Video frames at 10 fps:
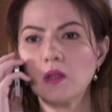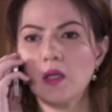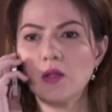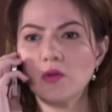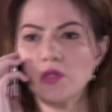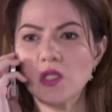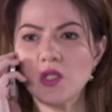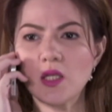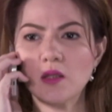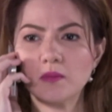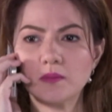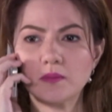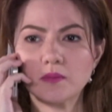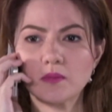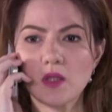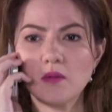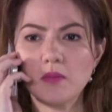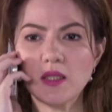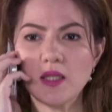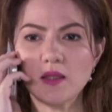Hello, Gigi.
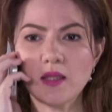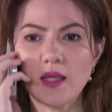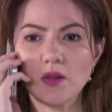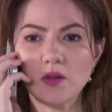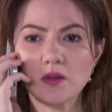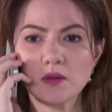Magkita tayo.